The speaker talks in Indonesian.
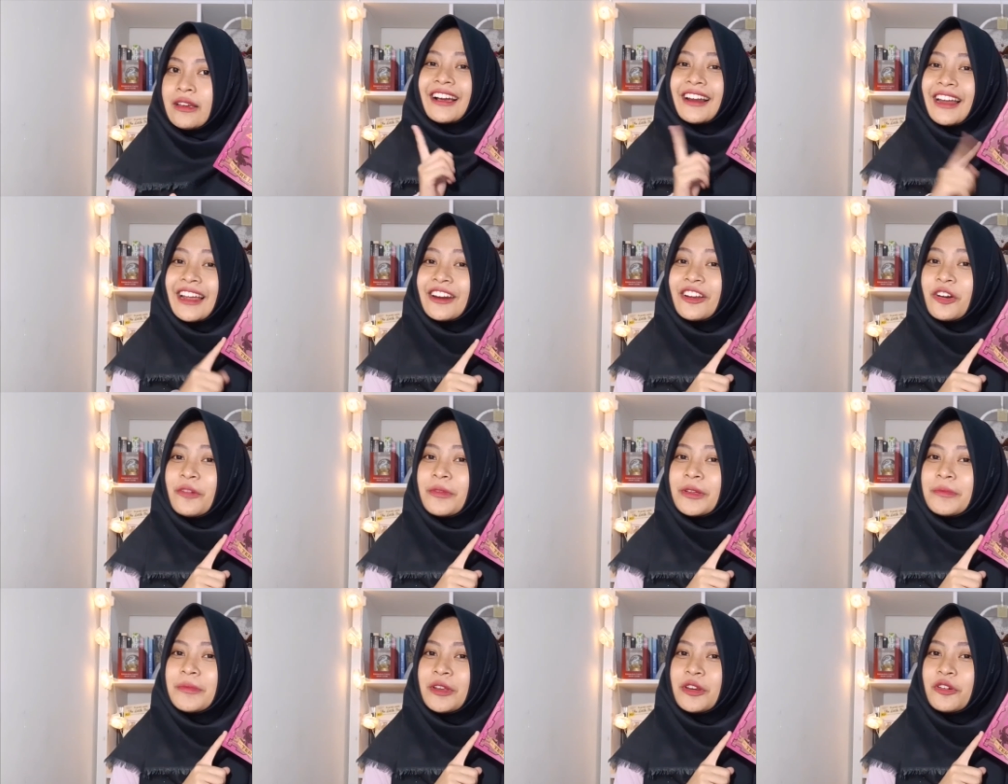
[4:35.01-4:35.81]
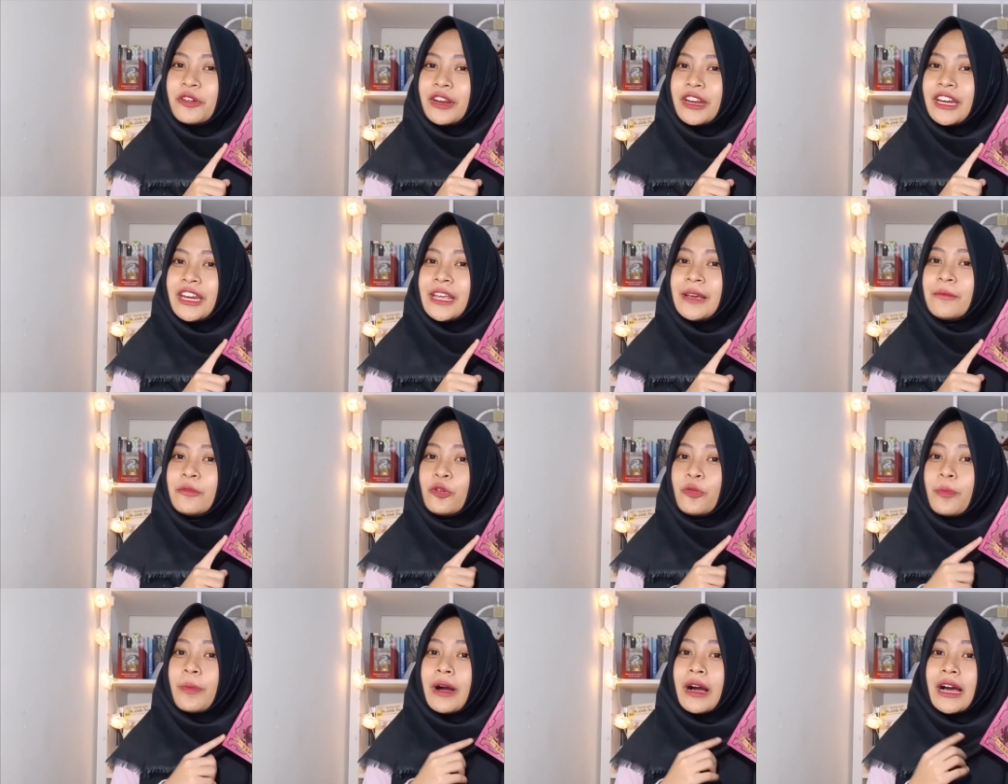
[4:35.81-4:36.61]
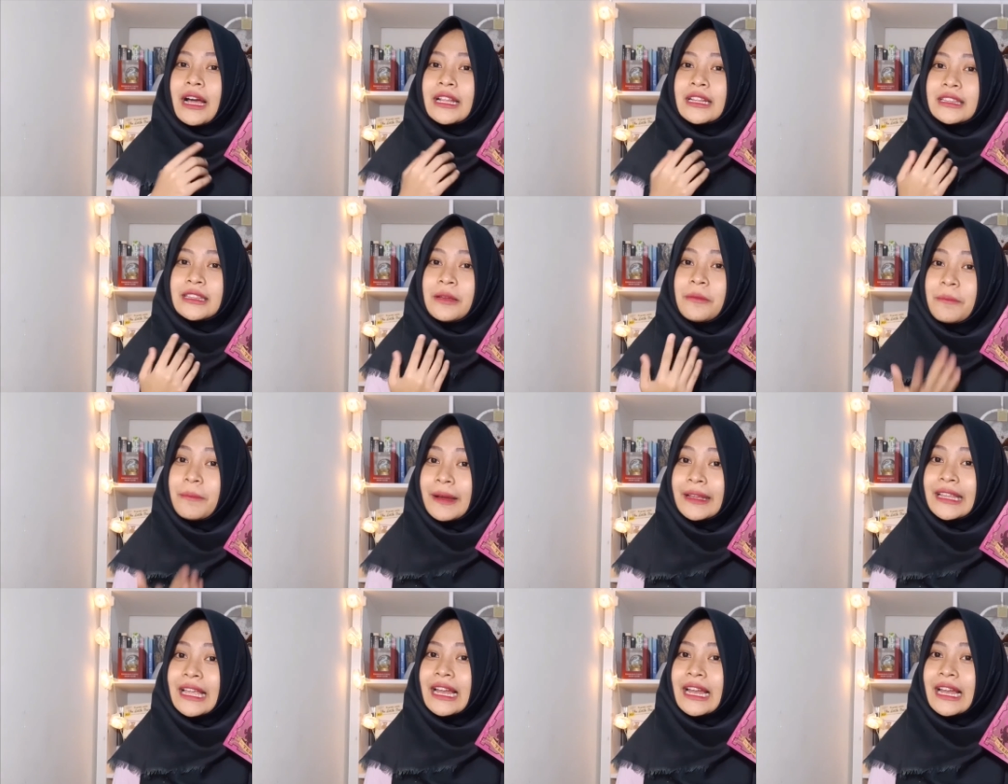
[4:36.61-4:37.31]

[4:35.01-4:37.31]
Klan Komet Minor ini merupakan tempat